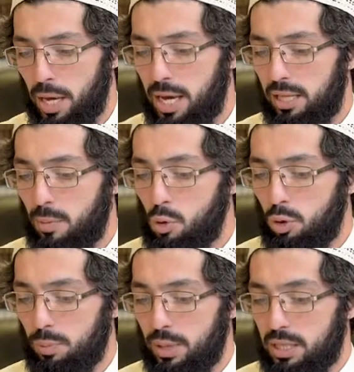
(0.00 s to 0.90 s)
это
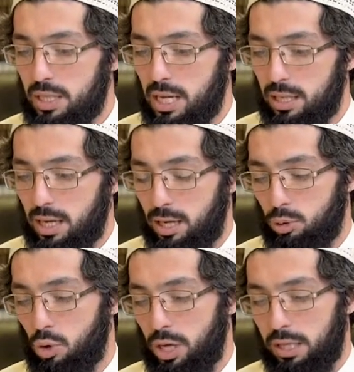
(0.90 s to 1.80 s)
могут быть сделки,
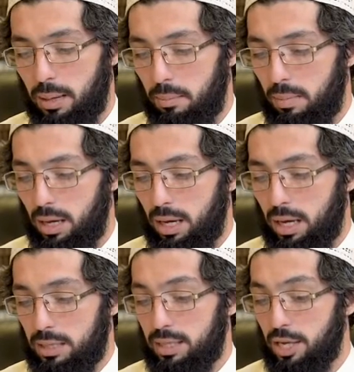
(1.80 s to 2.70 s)
которые там
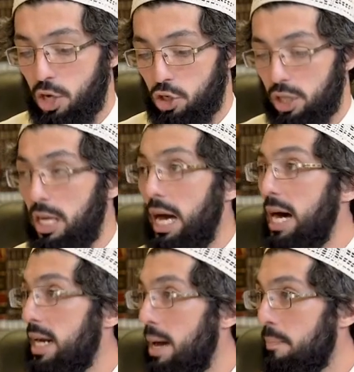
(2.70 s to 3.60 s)
а, содержат
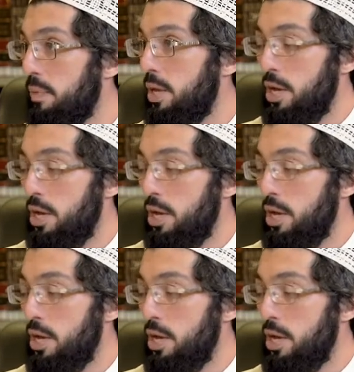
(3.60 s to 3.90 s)
харам,